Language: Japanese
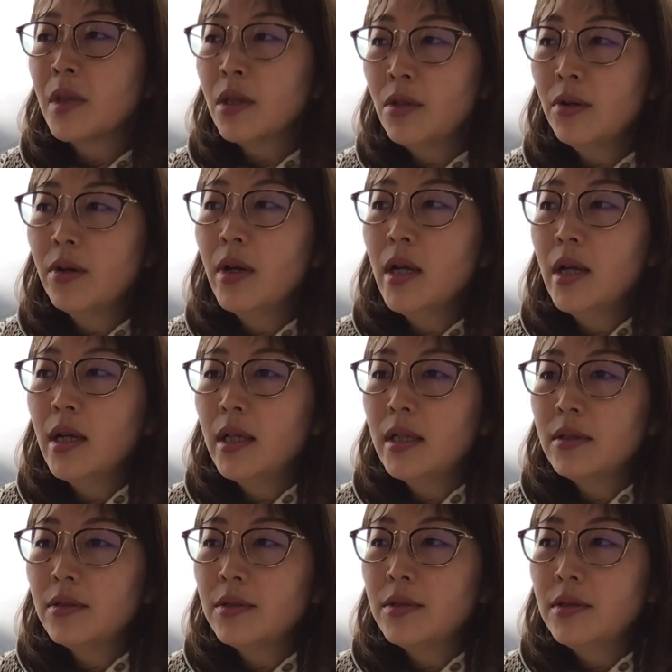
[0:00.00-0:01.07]
と、
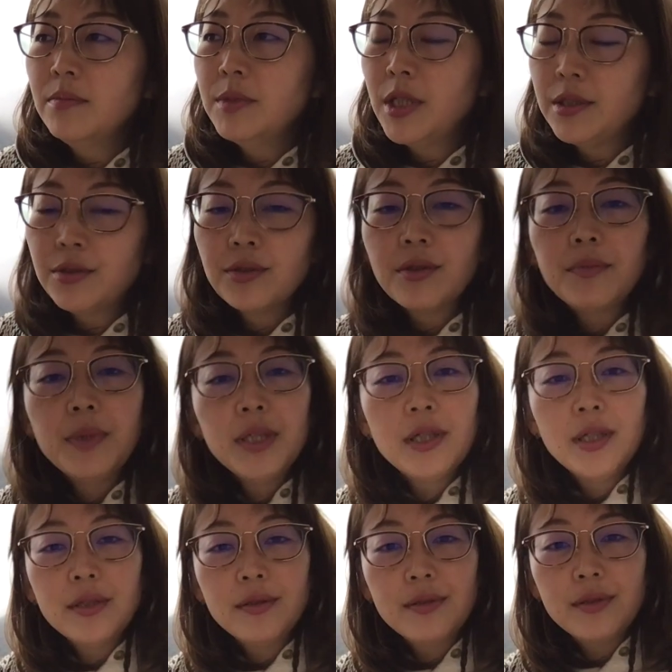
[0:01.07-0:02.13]
えっ、ー、と、ズームでちょっと
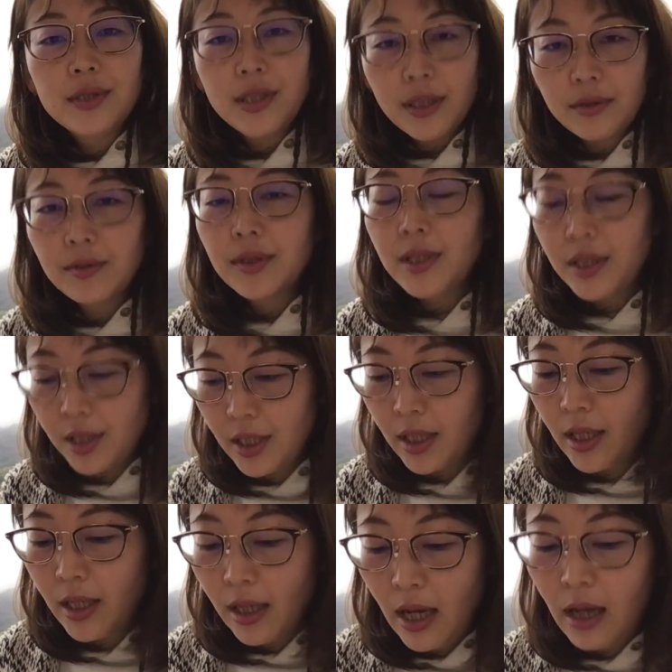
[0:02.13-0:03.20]
ミーティングしたときに、
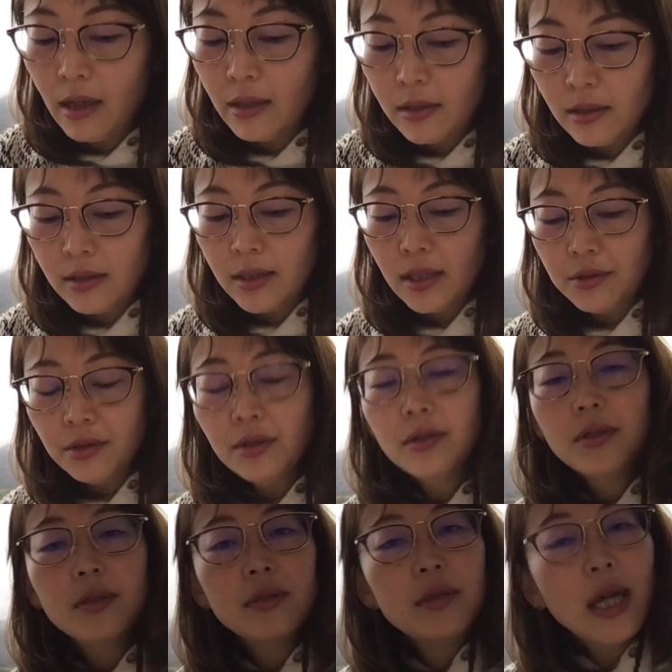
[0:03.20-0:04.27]
あ、じゃあちょっと
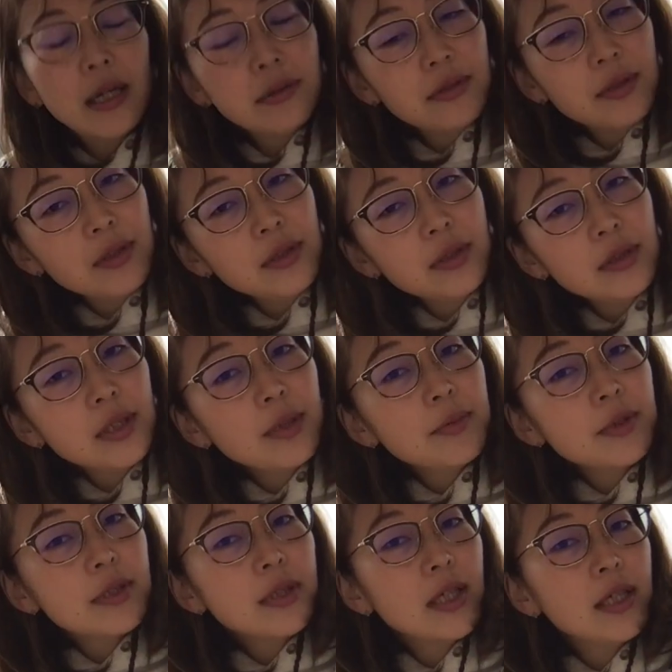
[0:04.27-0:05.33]
アルクトゥルスにで
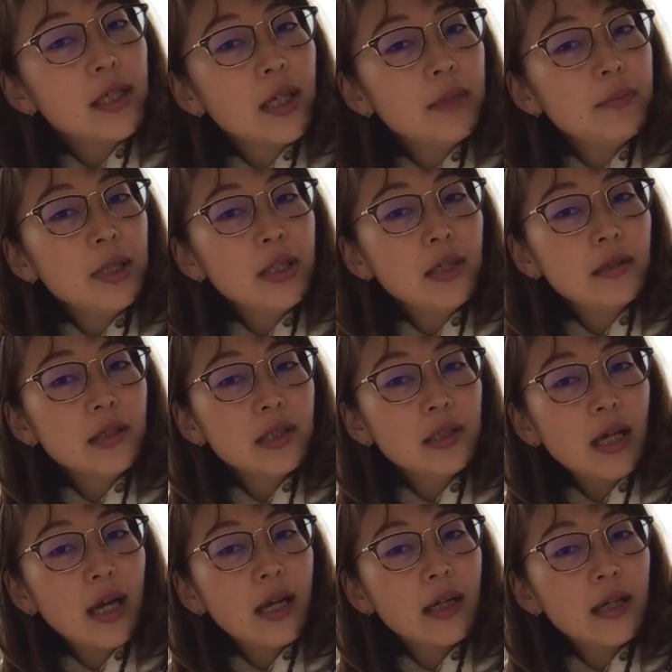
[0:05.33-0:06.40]
もつないでミーティングし、
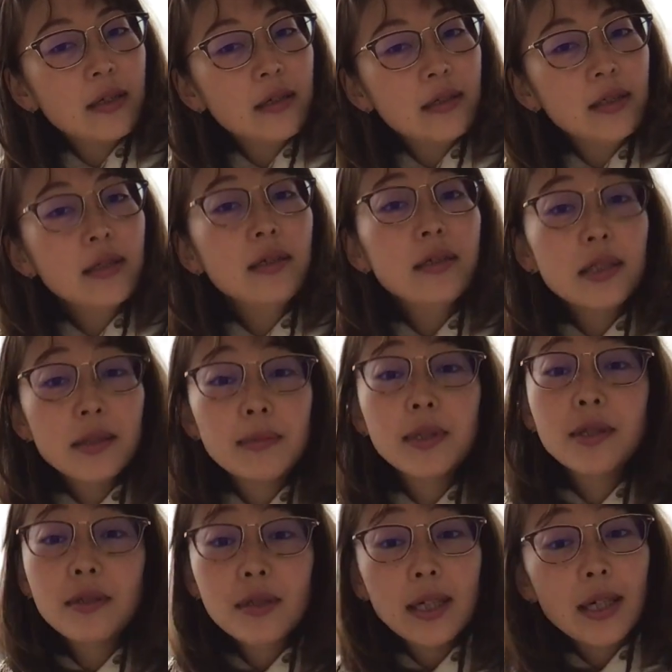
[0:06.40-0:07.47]
あ、リーディングしま
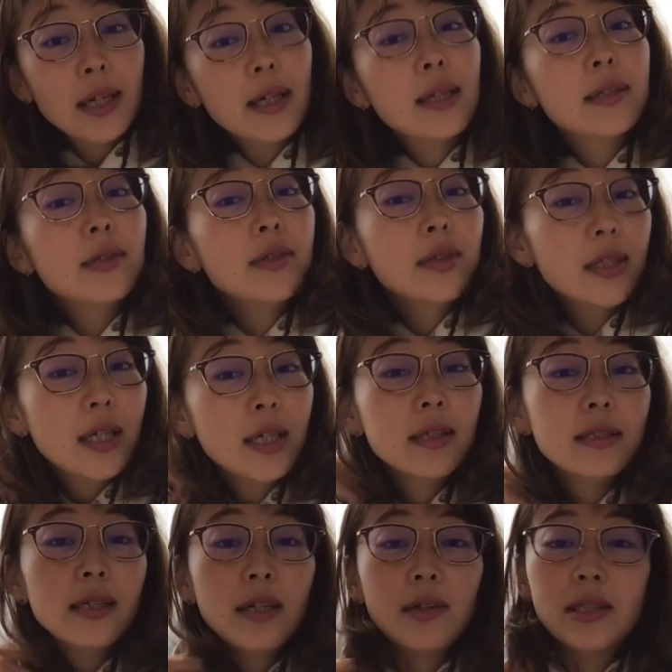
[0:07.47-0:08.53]
しょうかって言って、
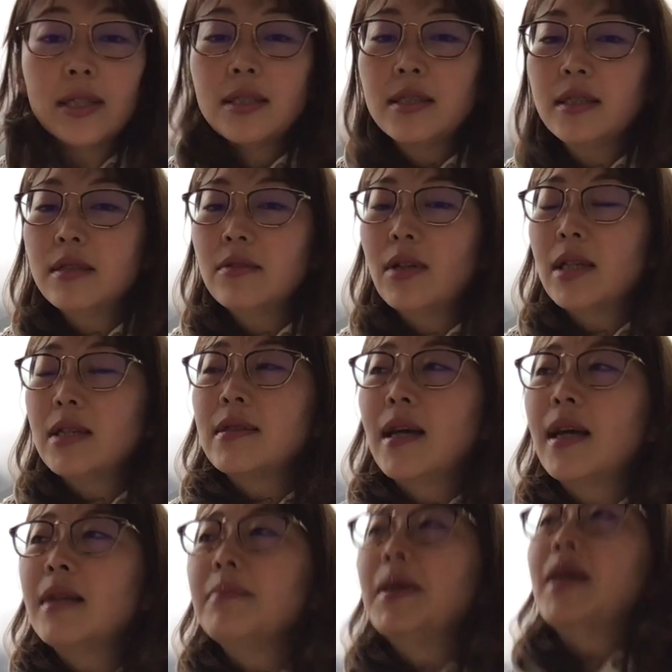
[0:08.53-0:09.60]
じゃあ私トランス
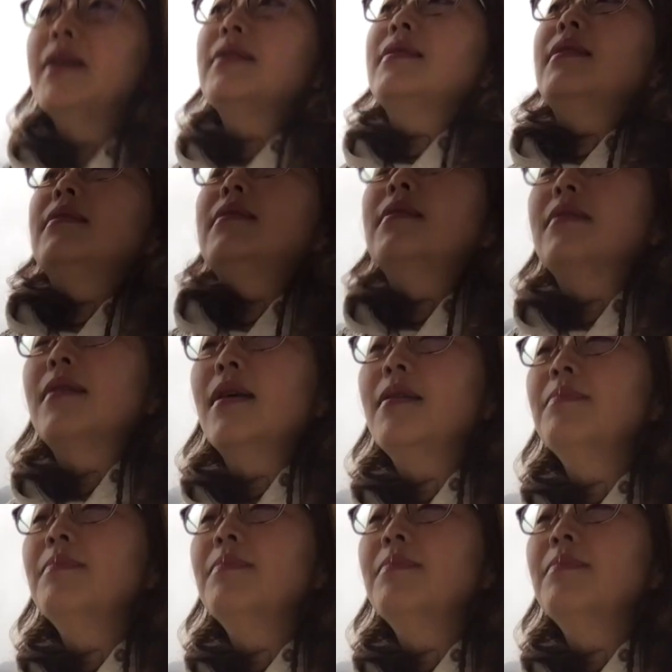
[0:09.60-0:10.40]
入りますなんて言って、